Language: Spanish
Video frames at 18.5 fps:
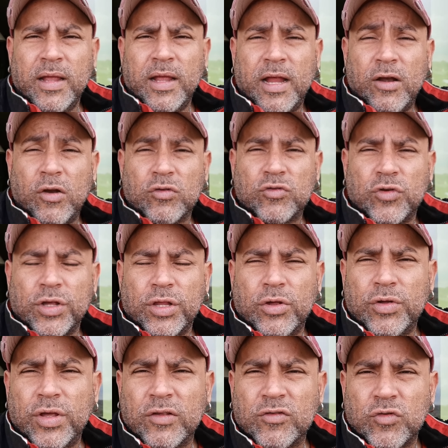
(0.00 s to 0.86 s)
en los
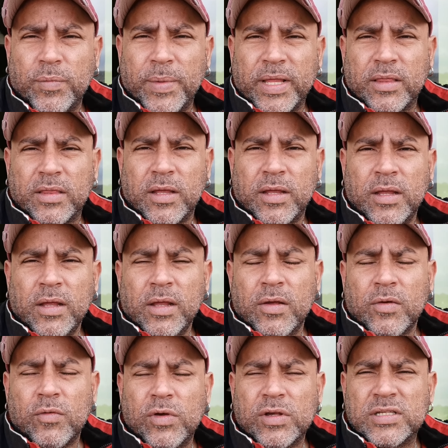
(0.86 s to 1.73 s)
oídos y en su mente.
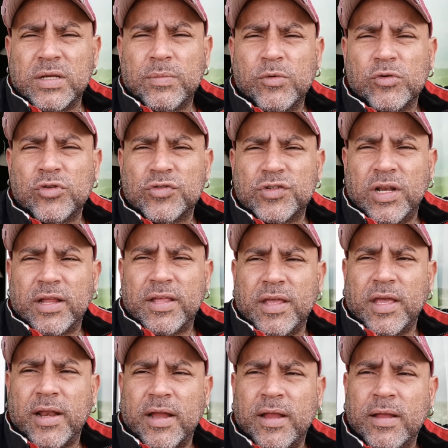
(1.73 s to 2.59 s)
Cuídense mucho, se les
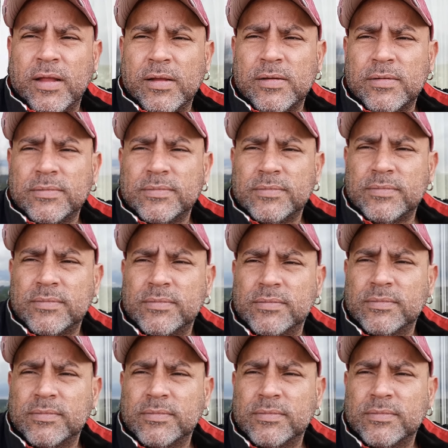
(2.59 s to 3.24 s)
quiere.